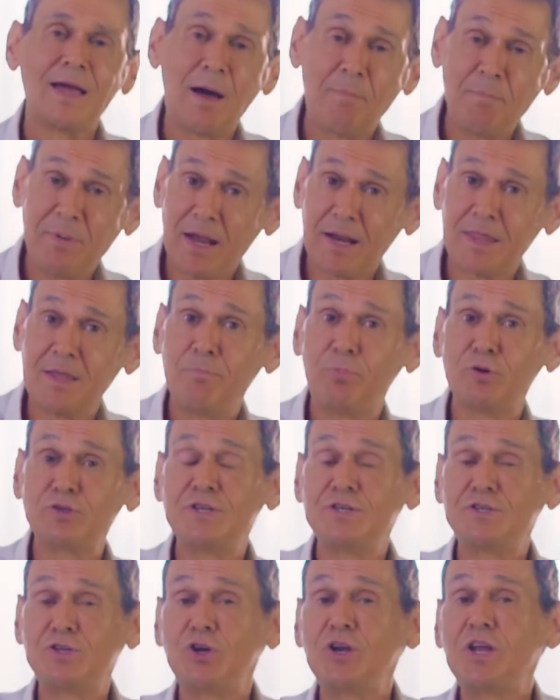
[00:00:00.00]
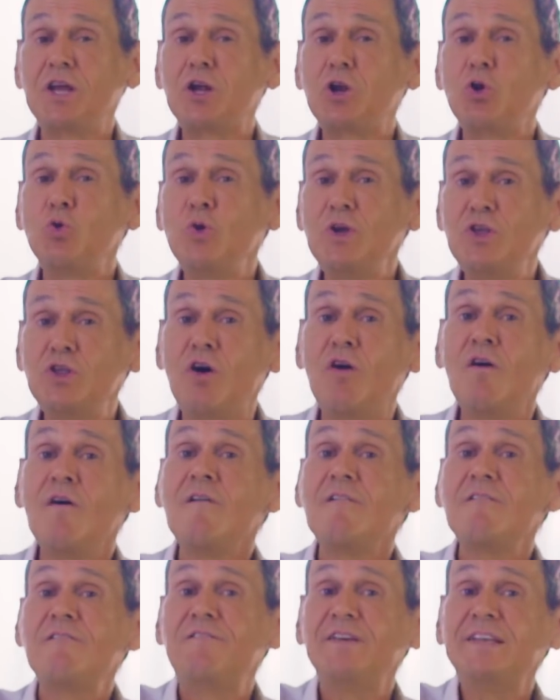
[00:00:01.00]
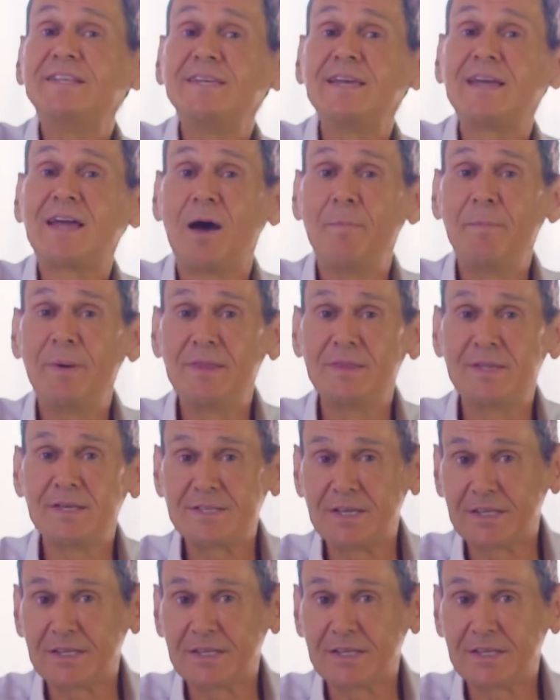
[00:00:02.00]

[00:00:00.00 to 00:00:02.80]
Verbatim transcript: cambiar de posición, incluido físicamente